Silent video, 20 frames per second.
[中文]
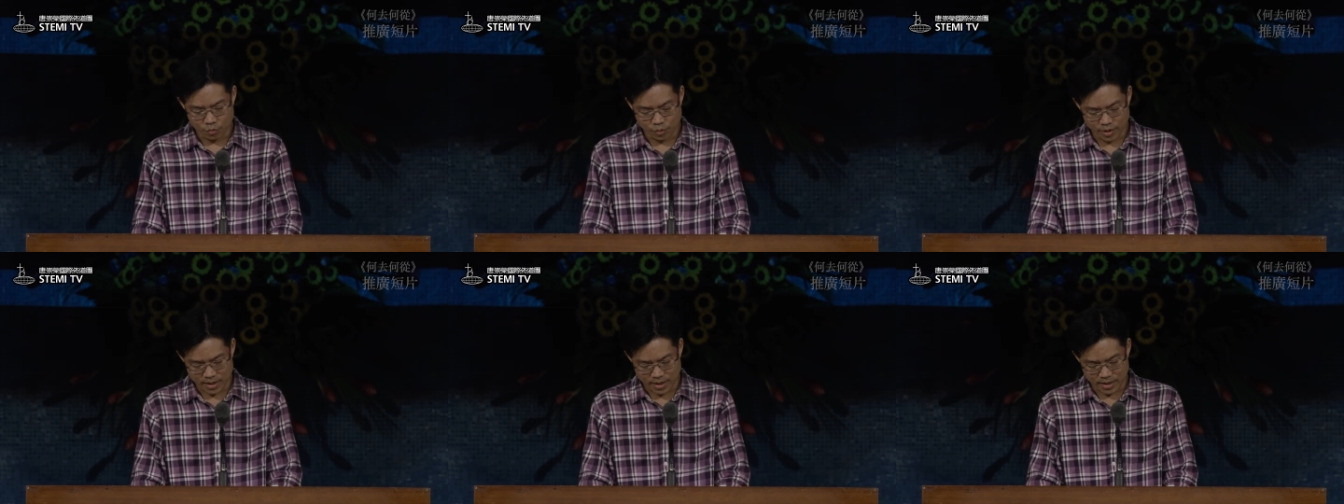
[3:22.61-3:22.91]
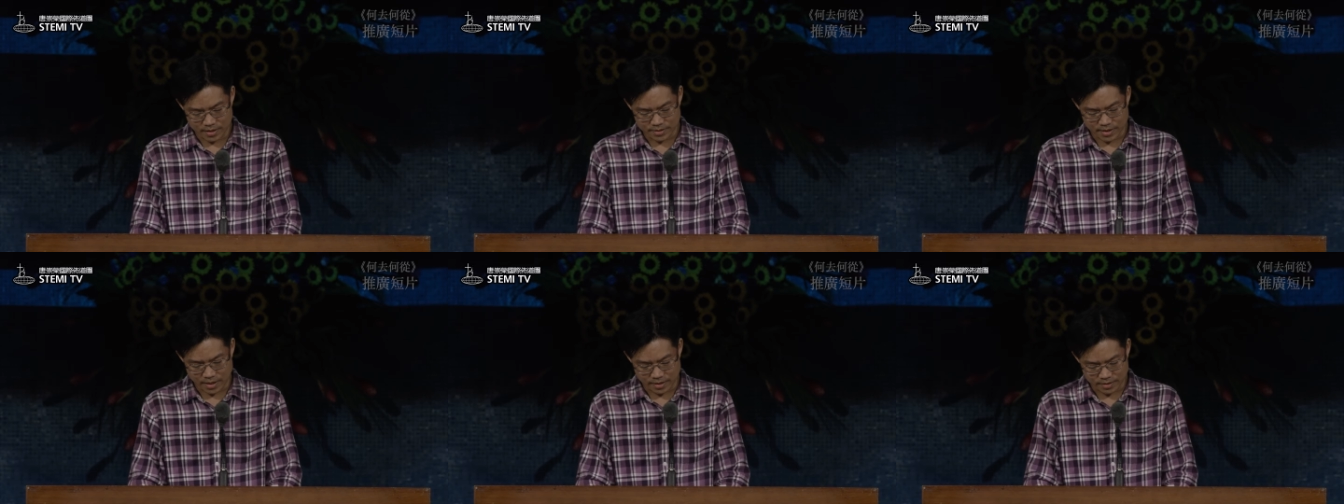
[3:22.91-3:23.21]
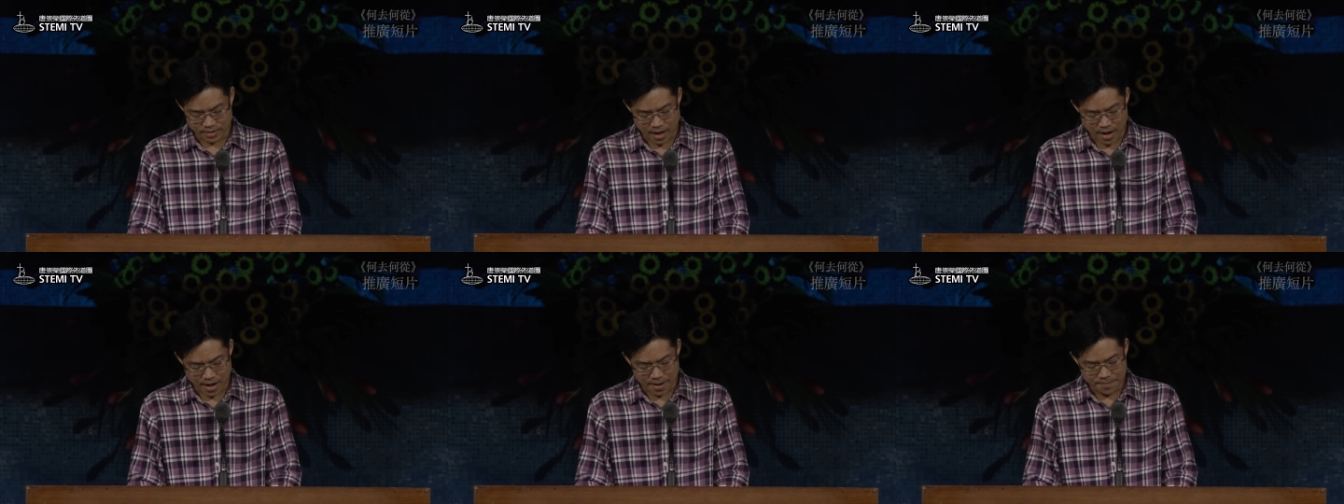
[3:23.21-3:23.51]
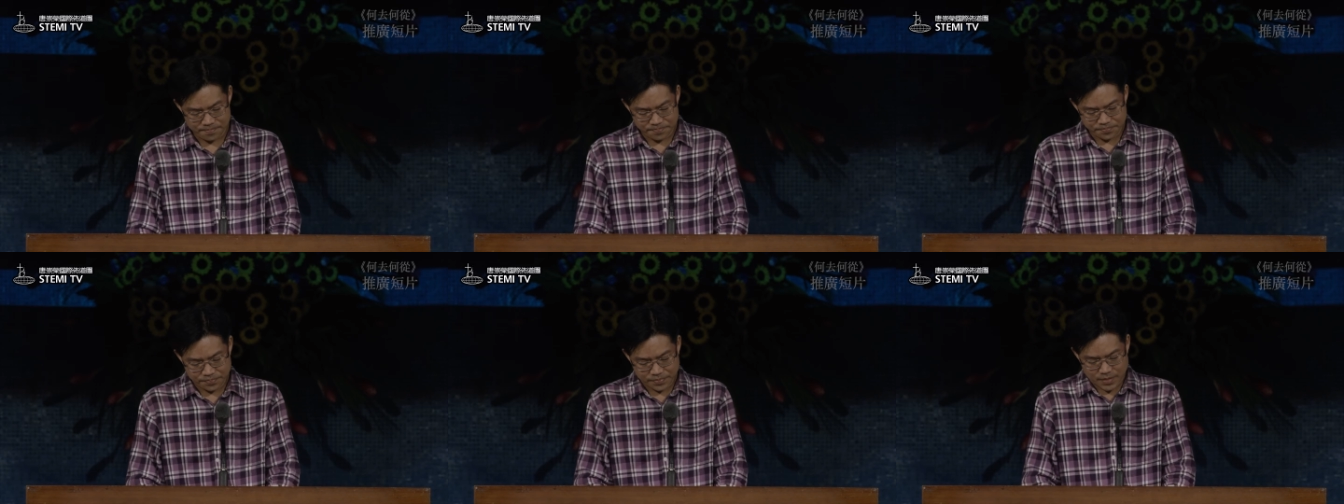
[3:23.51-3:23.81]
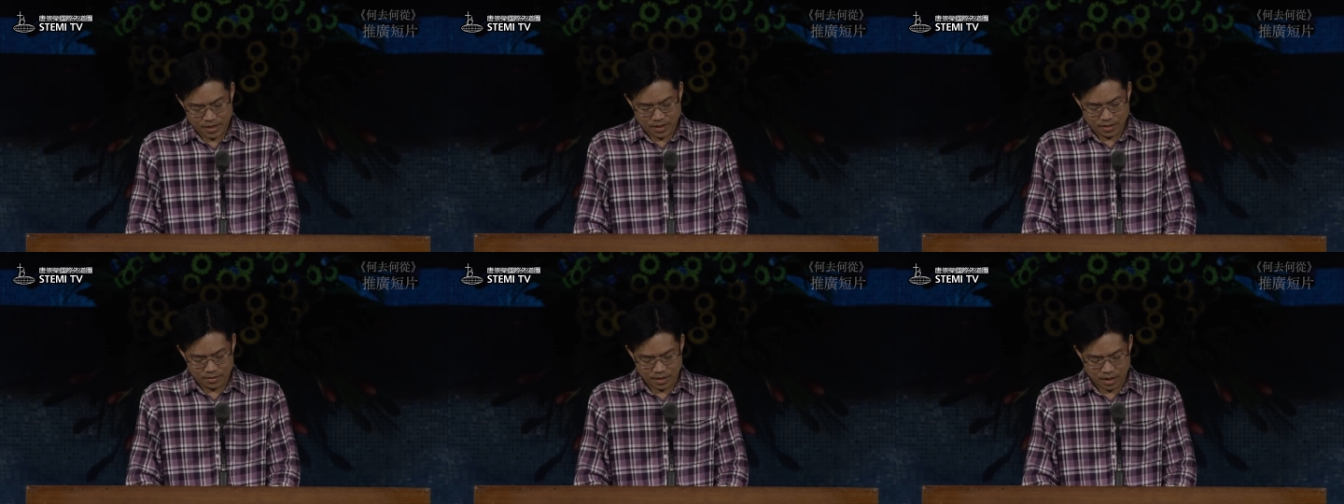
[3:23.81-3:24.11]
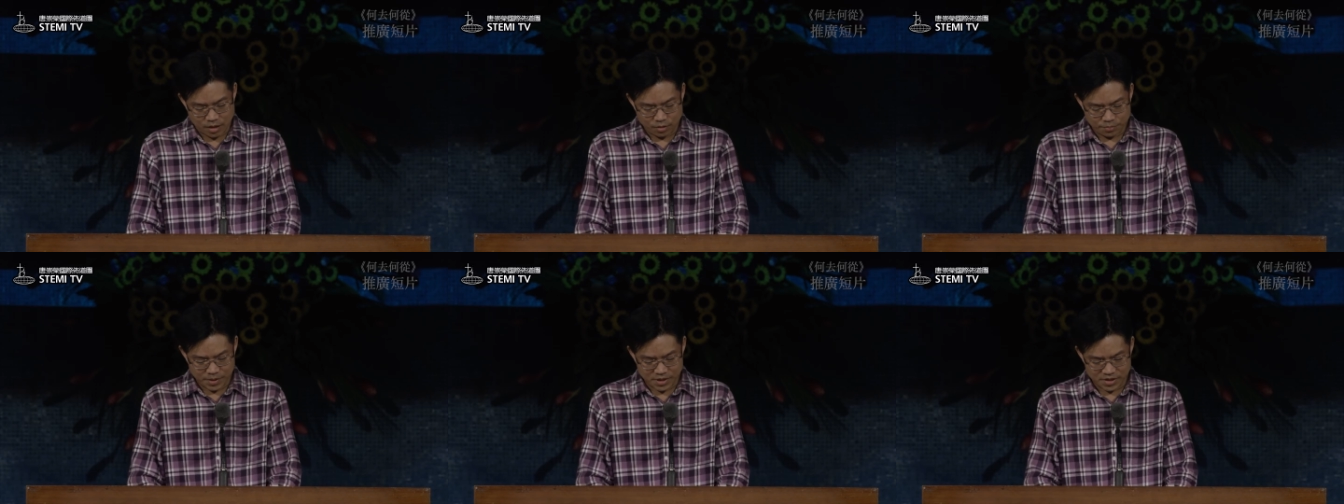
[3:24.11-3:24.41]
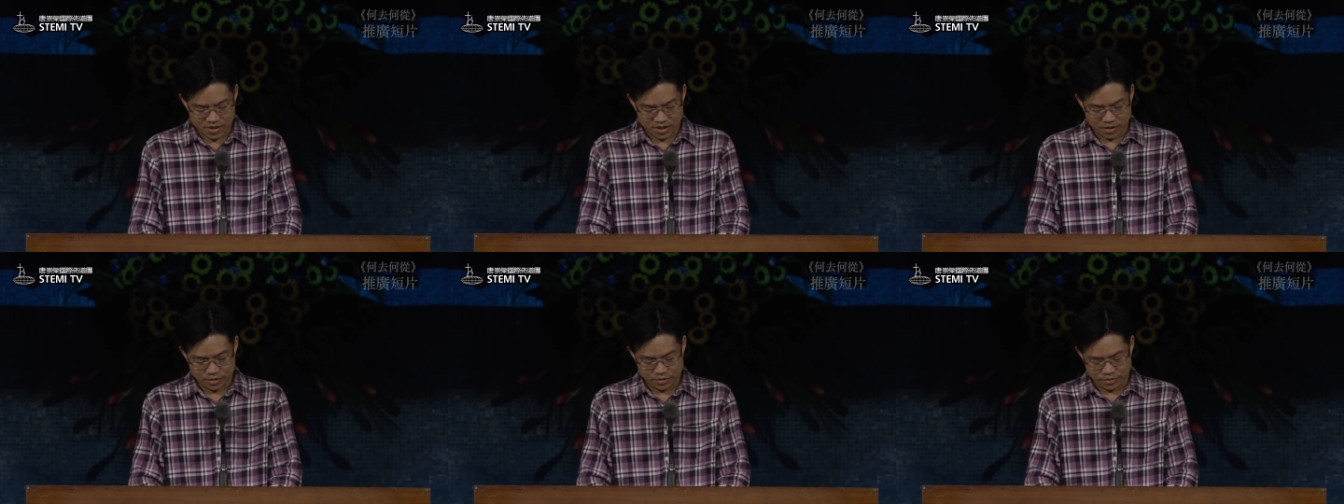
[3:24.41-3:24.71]
喂养长大，然后
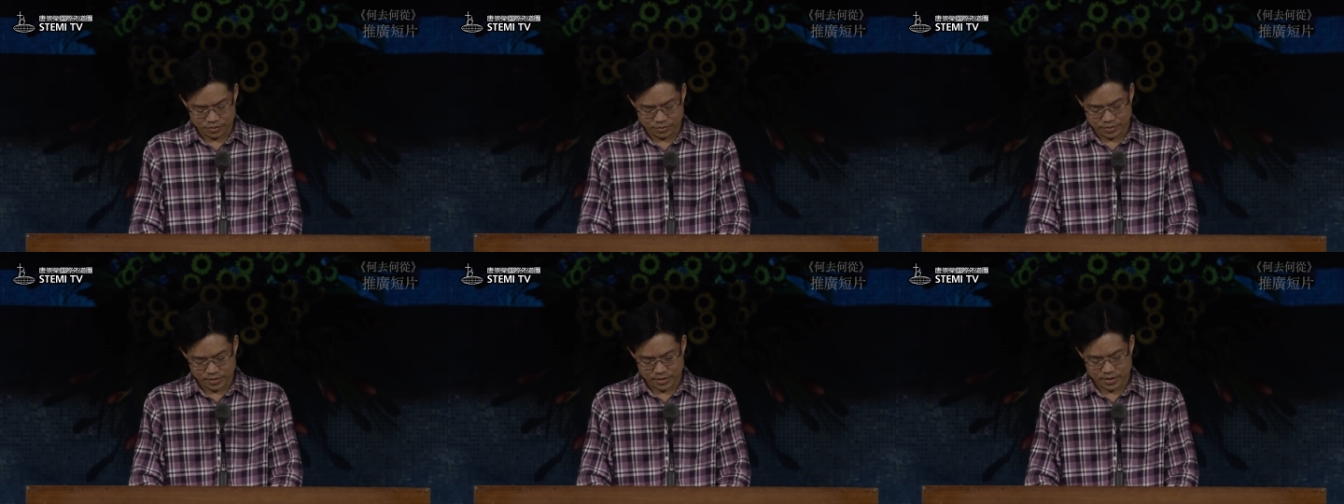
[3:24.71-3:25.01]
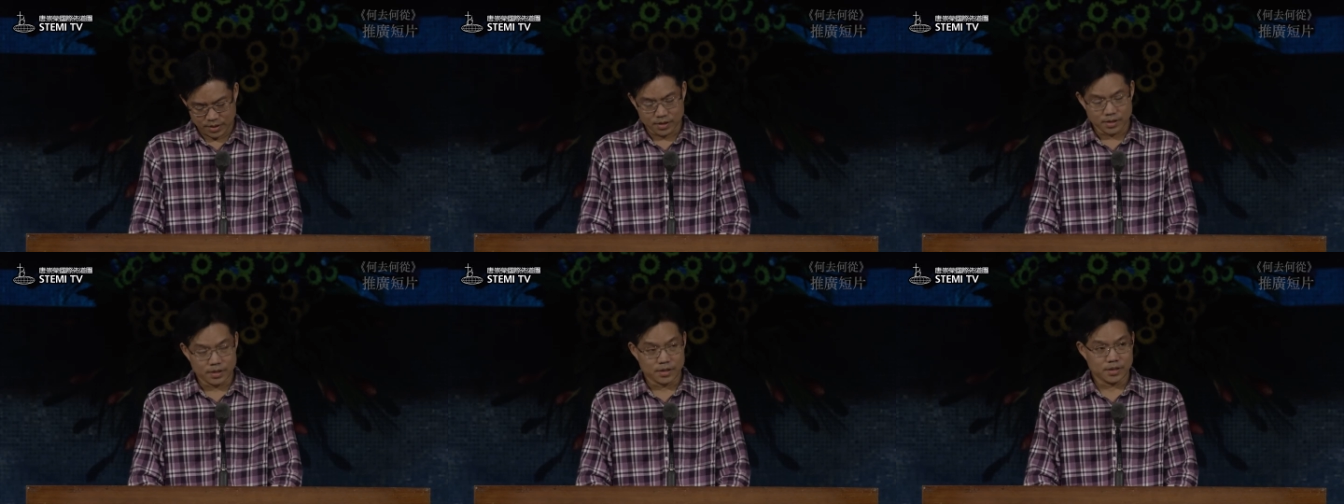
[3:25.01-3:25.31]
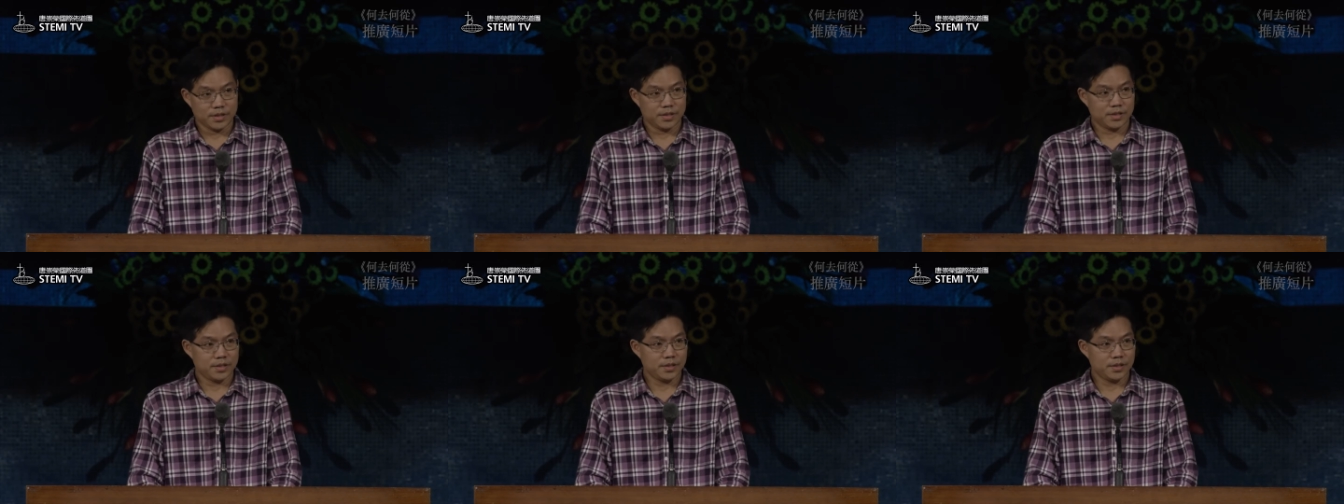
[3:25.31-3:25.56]
并且有这个